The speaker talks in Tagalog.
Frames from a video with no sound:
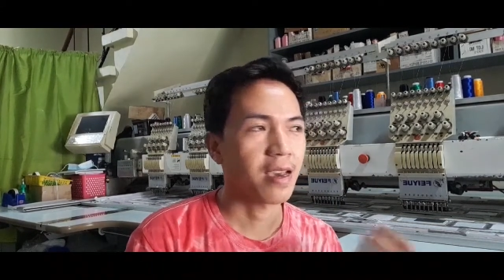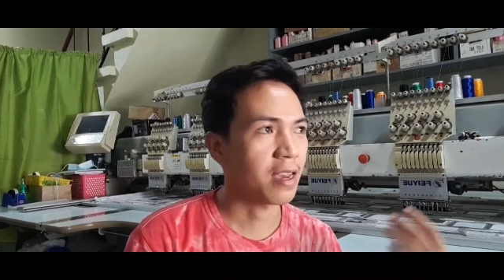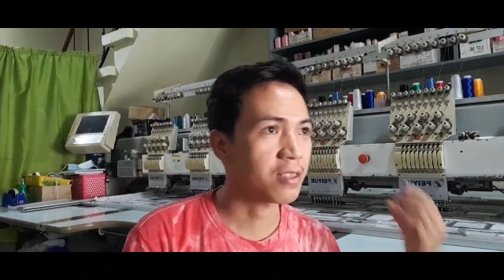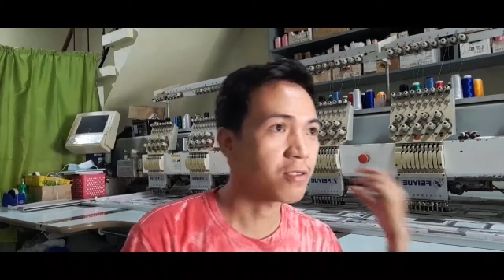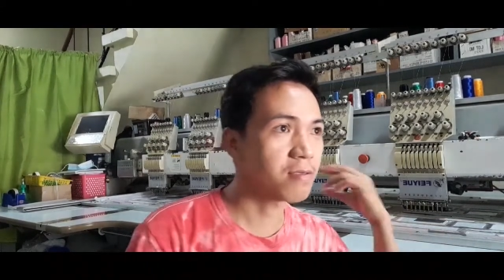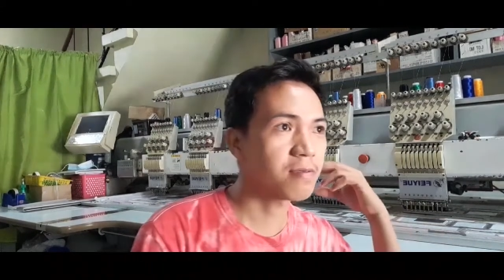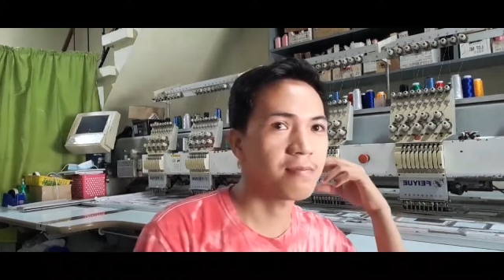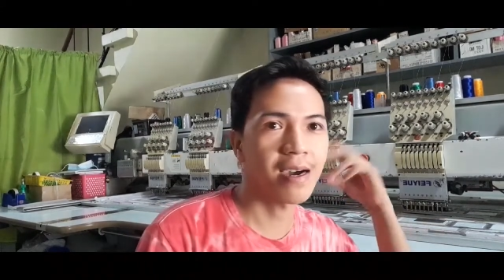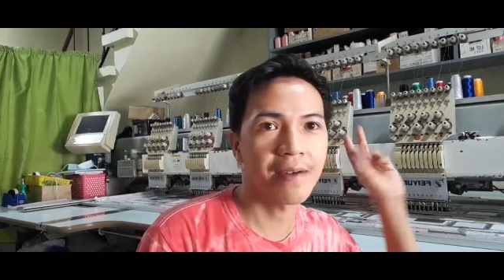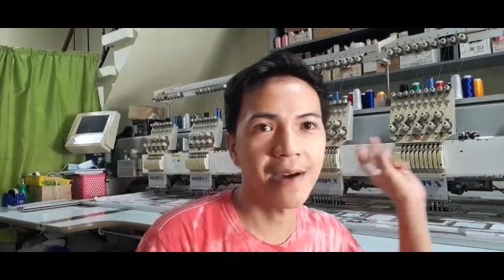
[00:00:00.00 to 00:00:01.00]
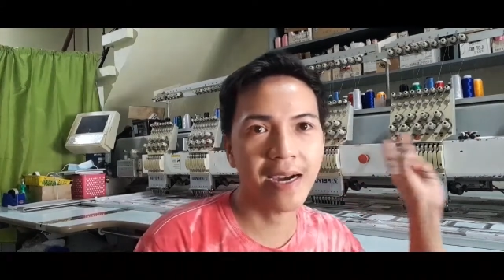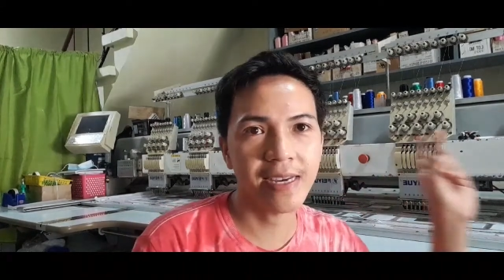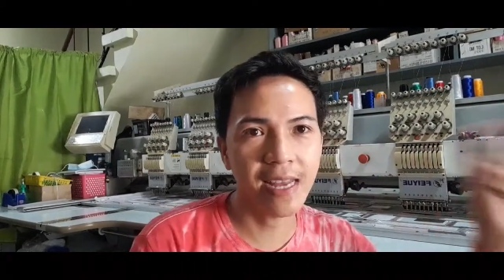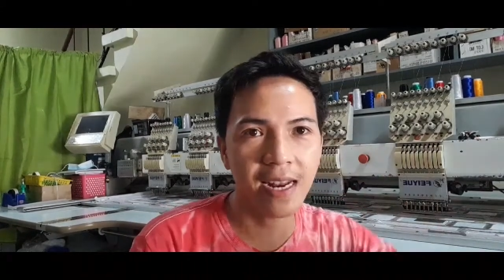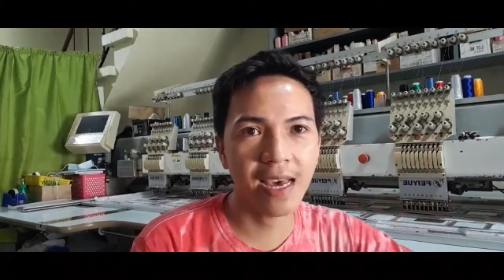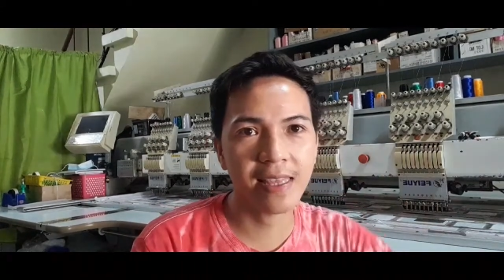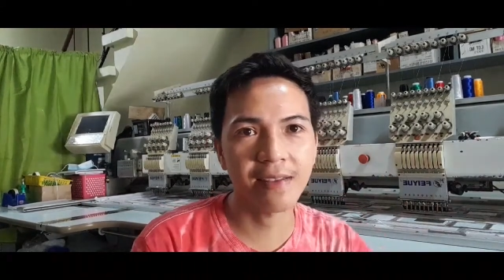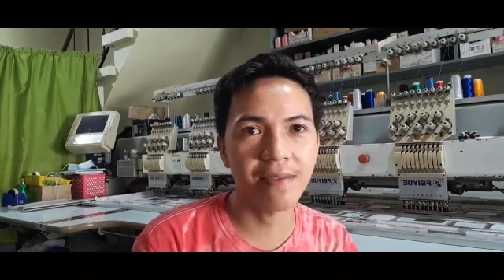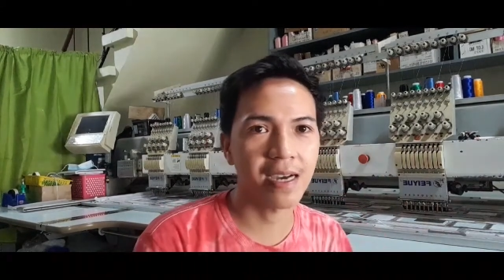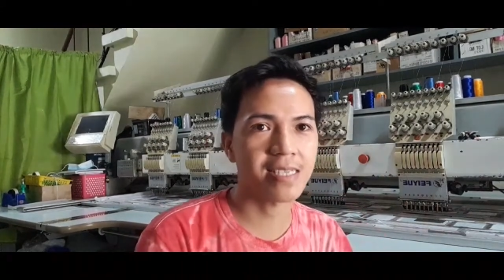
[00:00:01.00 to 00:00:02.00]
itong mga makina
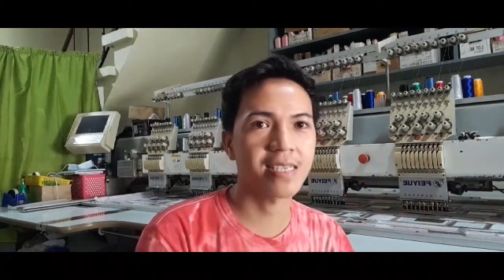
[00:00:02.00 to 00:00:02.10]
natin mga